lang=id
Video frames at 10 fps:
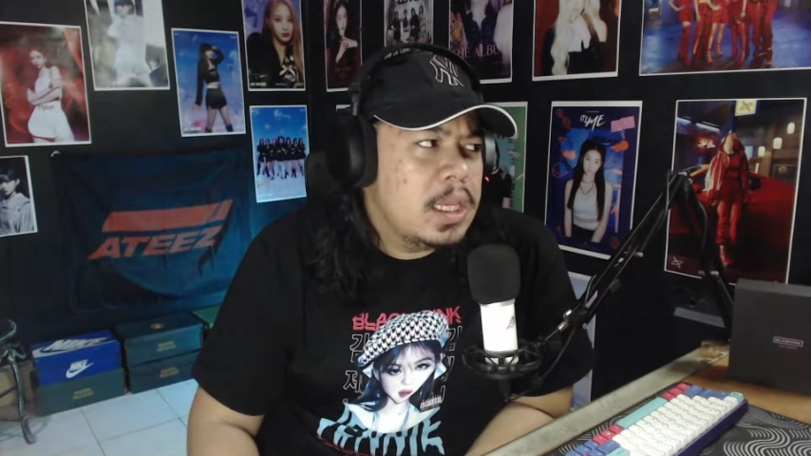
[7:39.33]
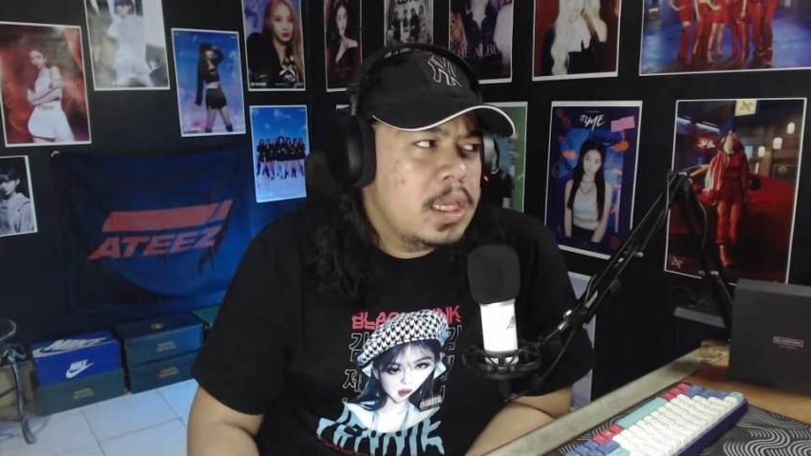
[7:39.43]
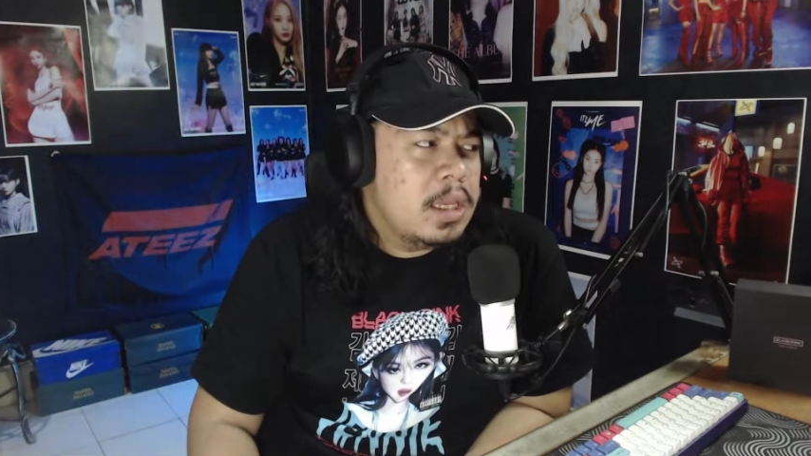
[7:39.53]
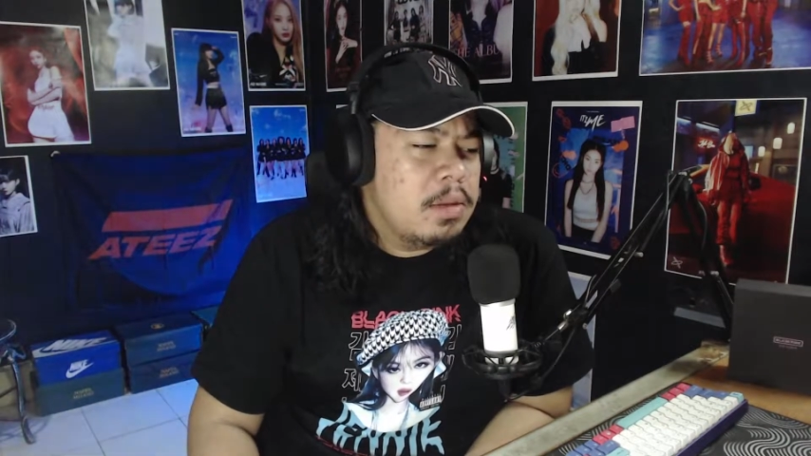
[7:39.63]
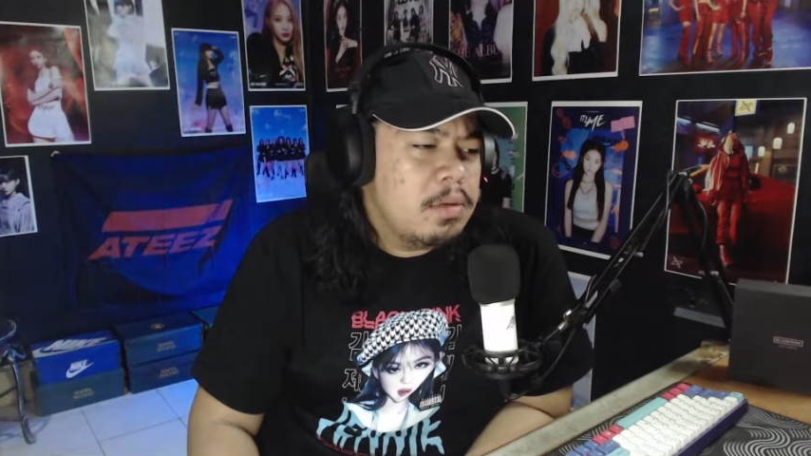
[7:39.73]

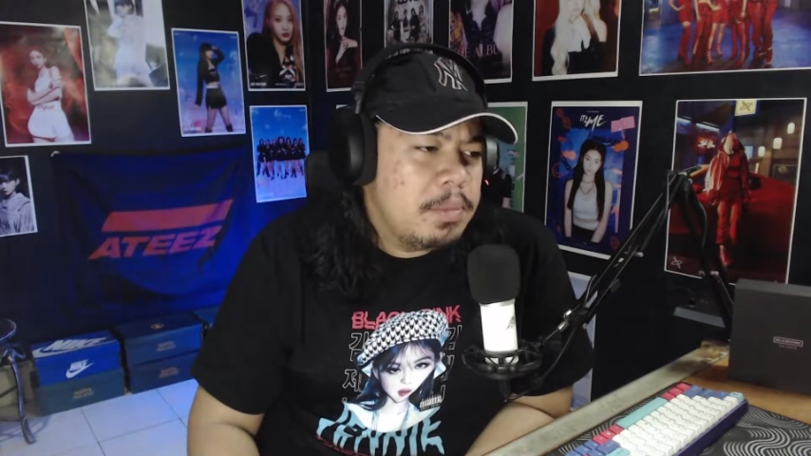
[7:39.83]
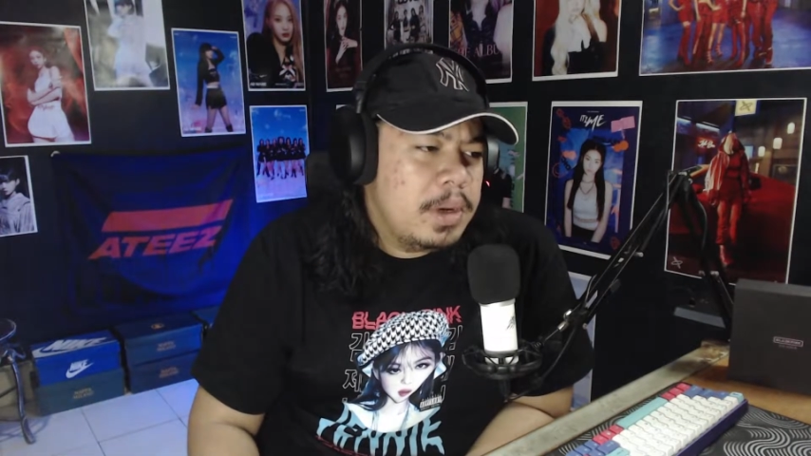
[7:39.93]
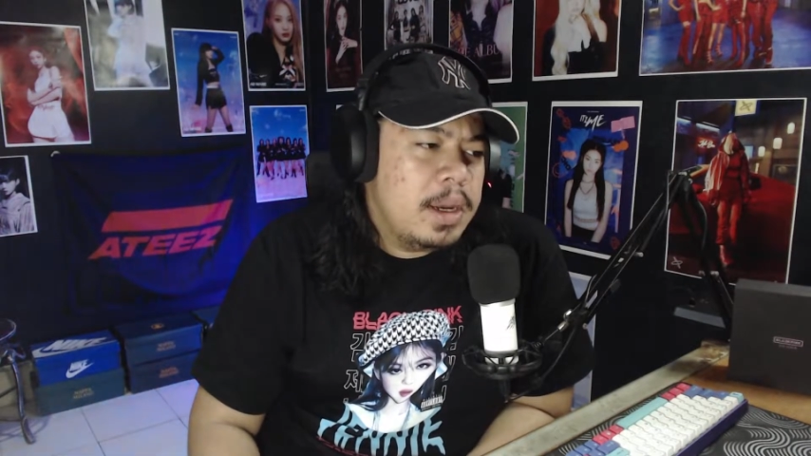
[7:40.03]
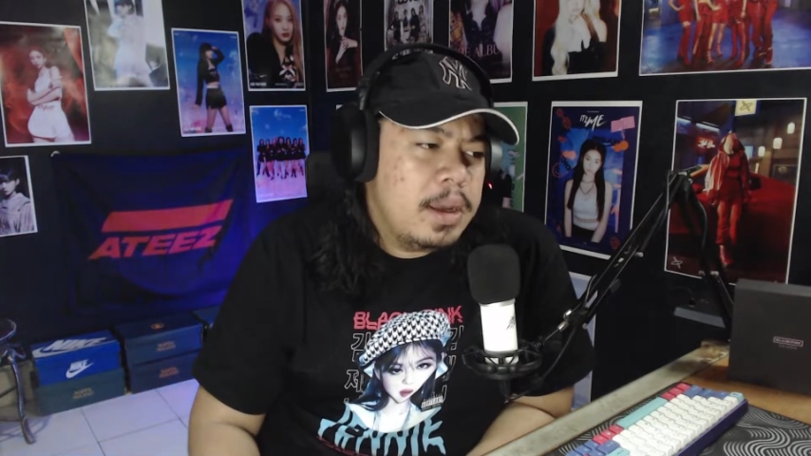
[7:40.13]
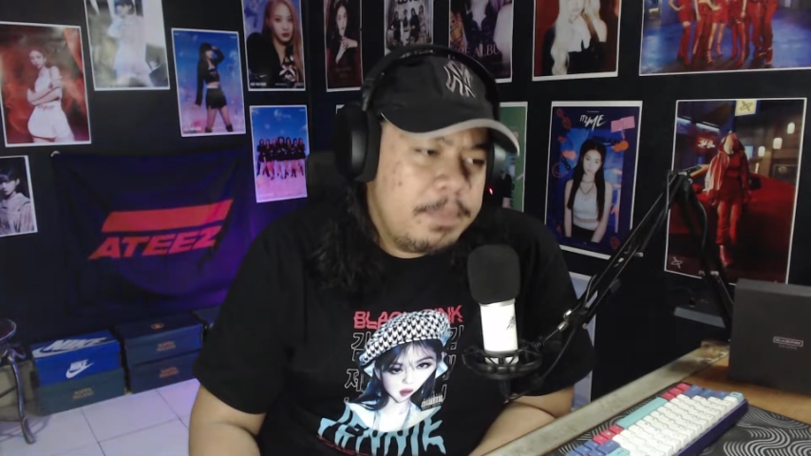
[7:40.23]

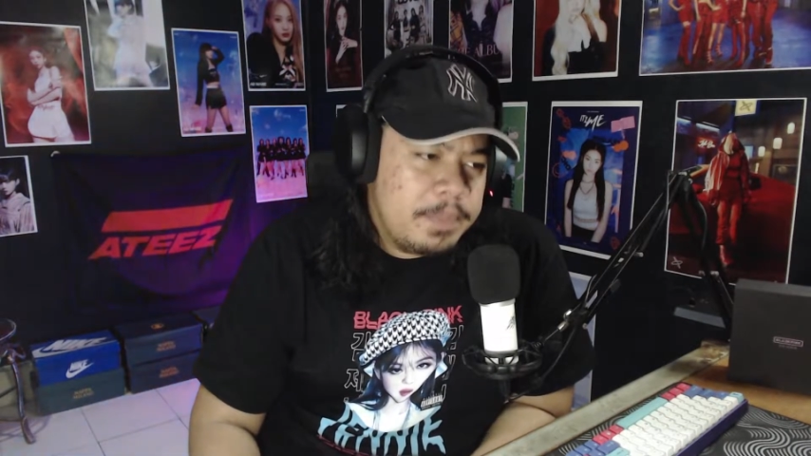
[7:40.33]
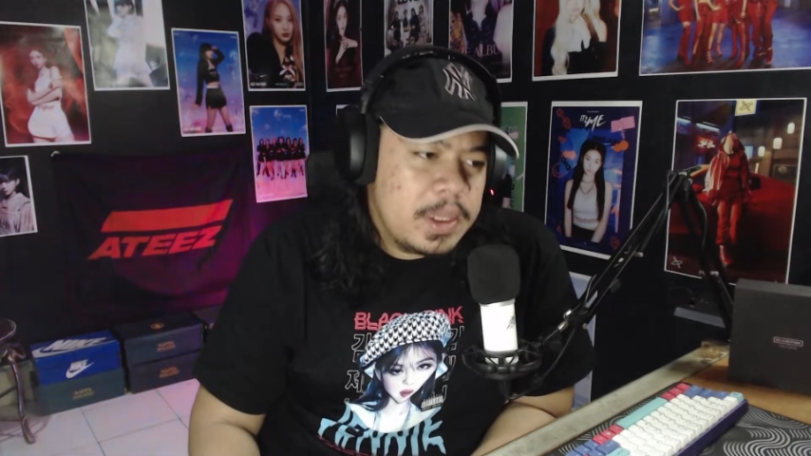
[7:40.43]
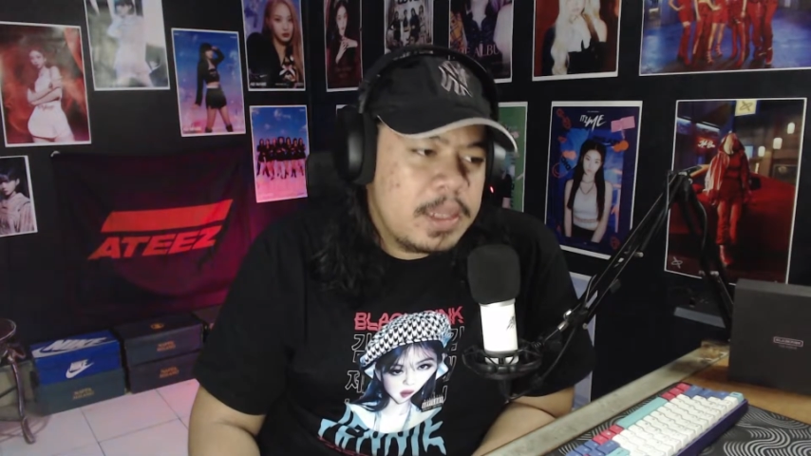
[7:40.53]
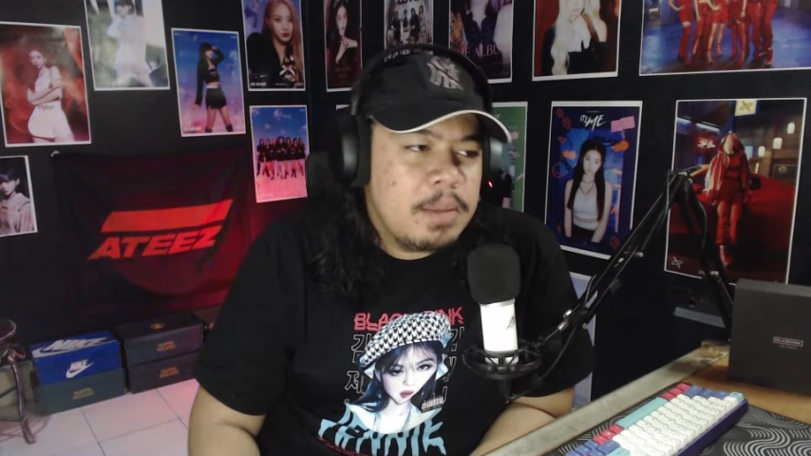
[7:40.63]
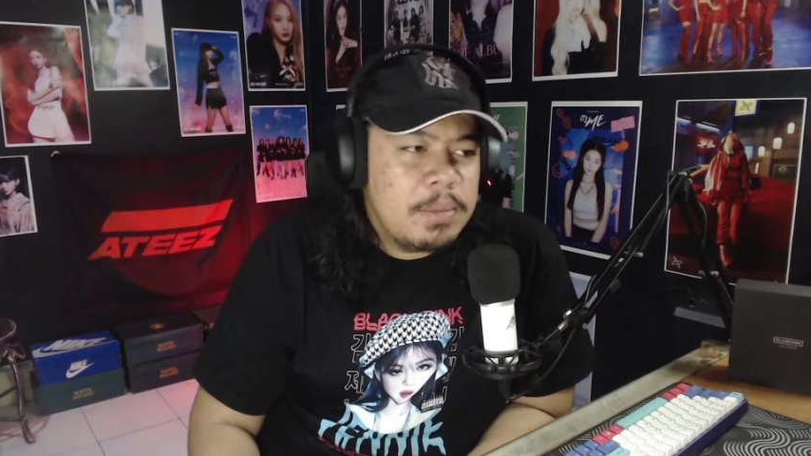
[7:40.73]
cuma
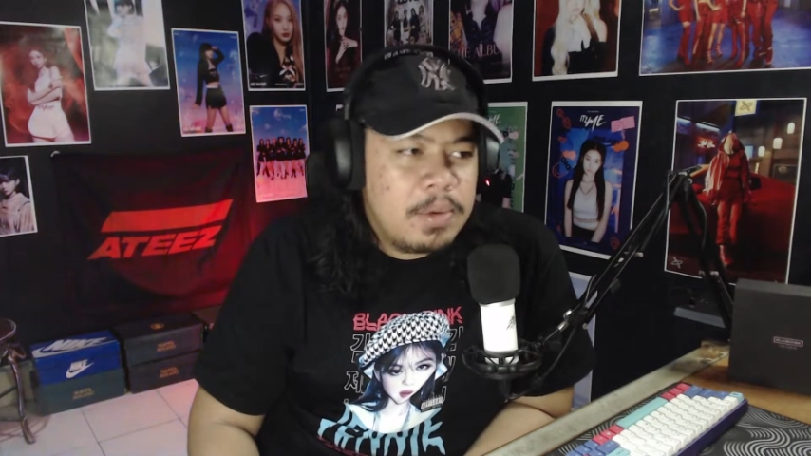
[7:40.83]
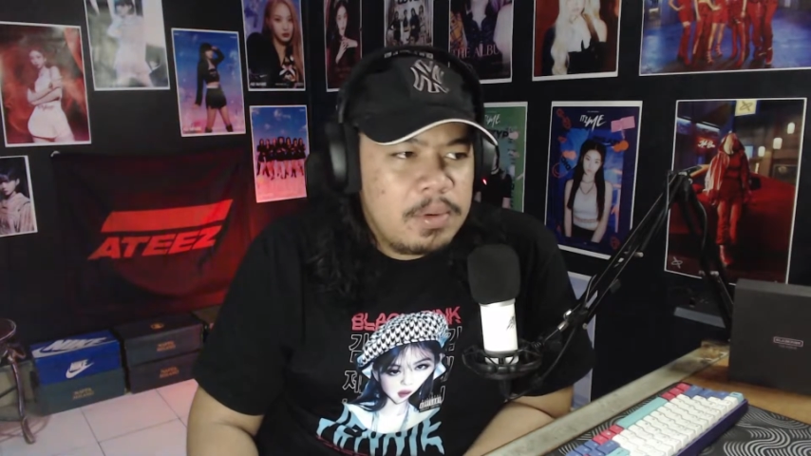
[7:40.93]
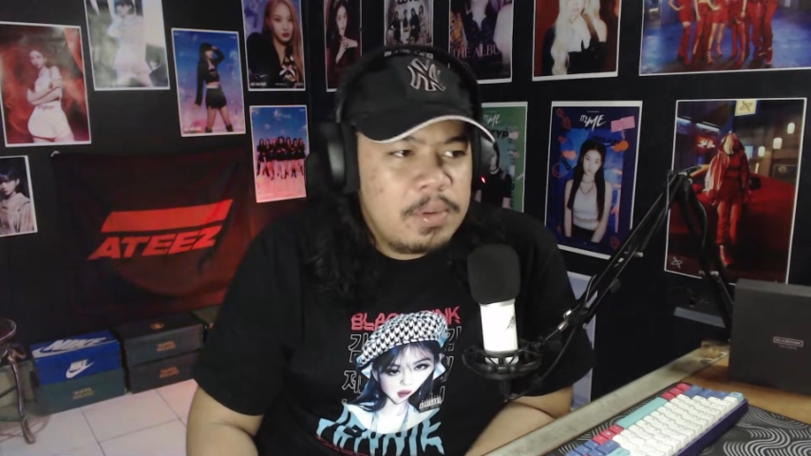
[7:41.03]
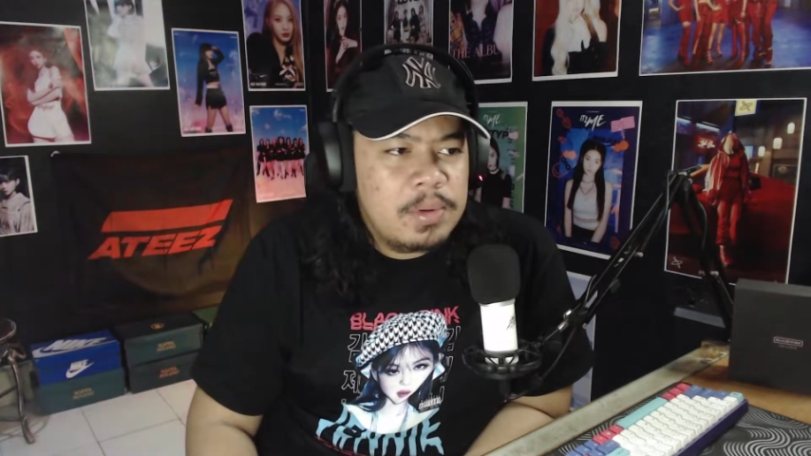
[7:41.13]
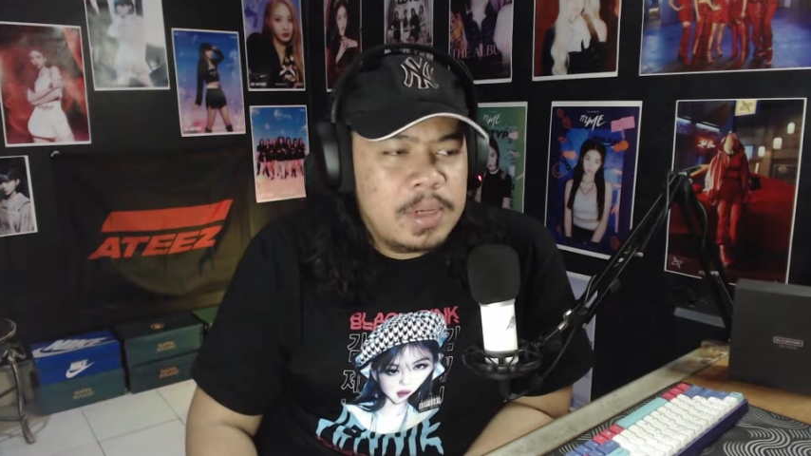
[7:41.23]
kita
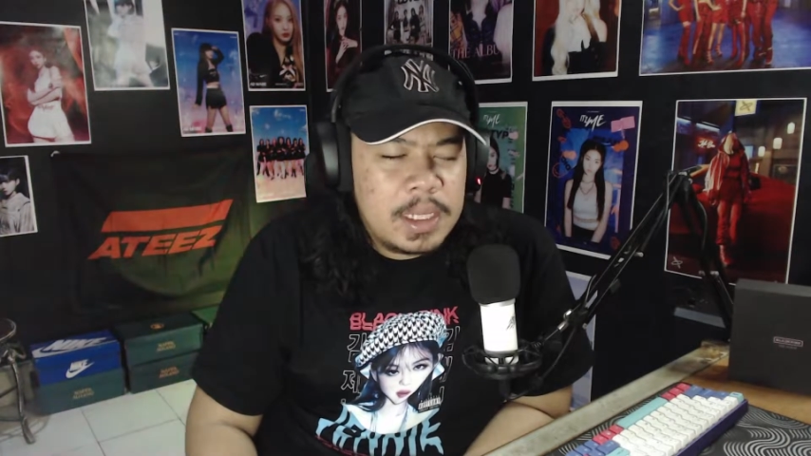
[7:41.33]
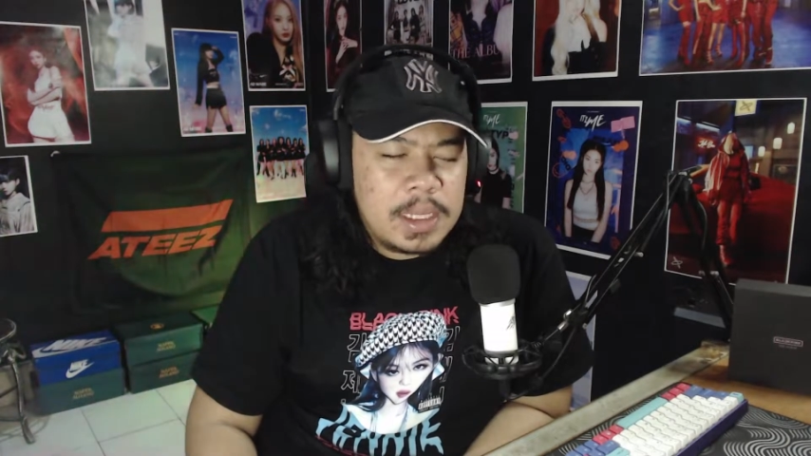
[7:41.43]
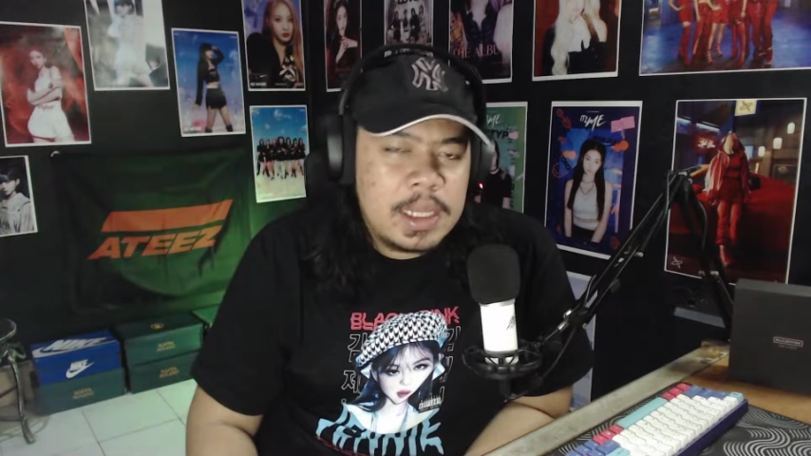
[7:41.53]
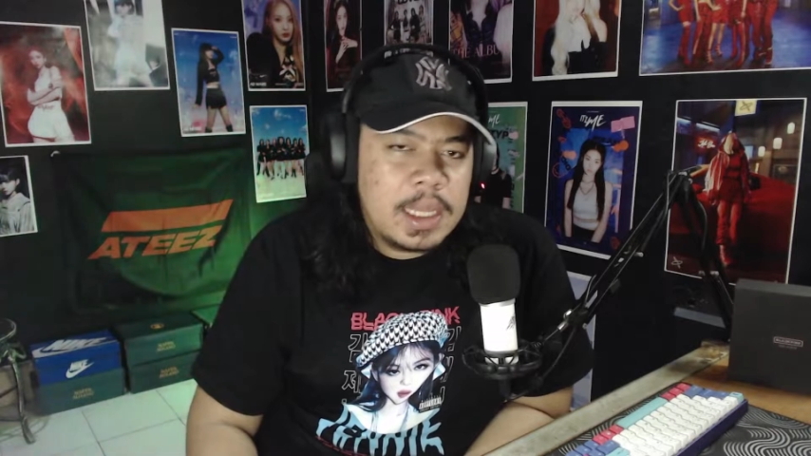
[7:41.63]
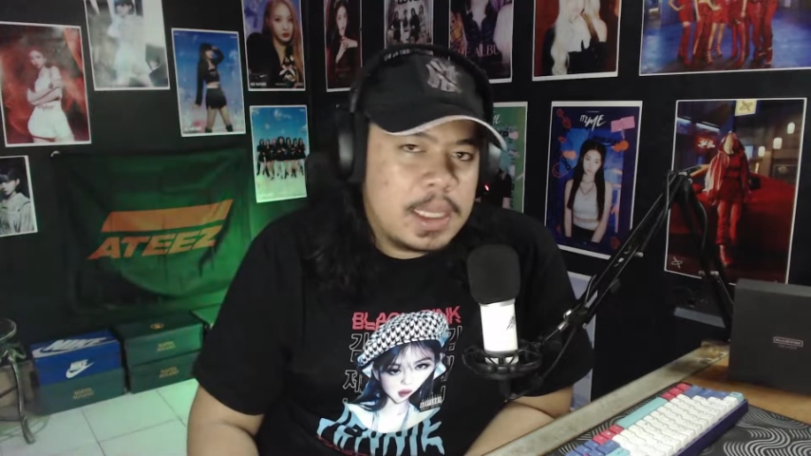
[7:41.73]
mau lihat
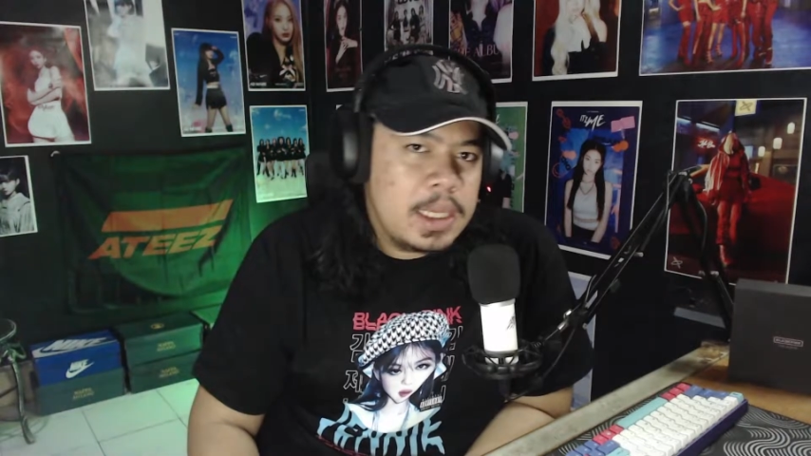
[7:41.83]
lagi